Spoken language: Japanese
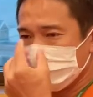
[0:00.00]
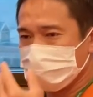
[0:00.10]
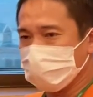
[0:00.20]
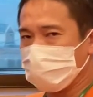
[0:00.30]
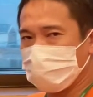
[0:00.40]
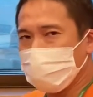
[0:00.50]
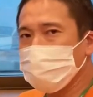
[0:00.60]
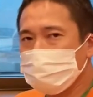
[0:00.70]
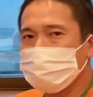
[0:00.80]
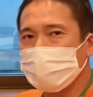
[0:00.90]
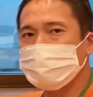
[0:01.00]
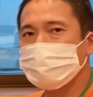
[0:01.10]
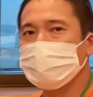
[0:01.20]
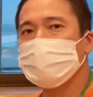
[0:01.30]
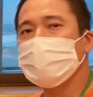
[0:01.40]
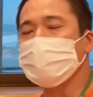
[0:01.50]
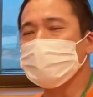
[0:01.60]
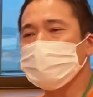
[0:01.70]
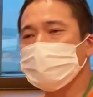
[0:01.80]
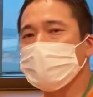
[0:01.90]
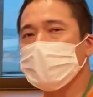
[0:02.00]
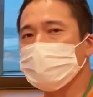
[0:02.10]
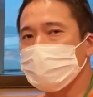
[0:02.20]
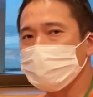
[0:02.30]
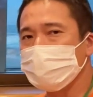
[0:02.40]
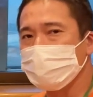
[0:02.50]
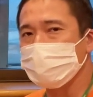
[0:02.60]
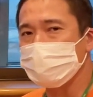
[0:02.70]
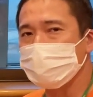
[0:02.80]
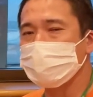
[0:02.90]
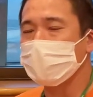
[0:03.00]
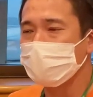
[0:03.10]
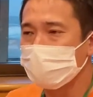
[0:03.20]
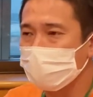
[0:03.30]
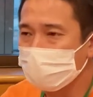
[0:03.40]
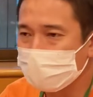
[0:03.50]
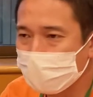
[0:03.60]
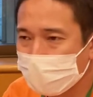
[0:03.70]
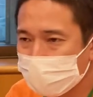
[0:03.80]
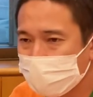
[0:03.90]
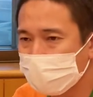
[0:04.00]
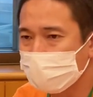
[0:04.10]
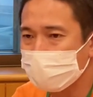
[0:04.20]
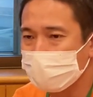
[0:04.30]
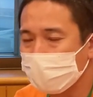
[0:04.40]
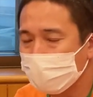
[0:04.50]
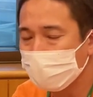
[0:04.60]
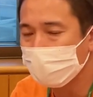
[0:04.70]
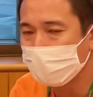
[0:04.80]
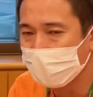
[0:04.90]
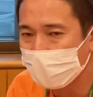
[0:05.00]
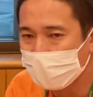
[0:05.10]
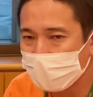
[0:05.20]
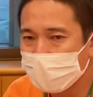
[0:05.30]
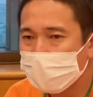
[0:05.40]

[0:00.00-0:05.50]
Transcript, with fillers: まパンパンじゃないぐらいのちょっと緩さを持って立てた方が、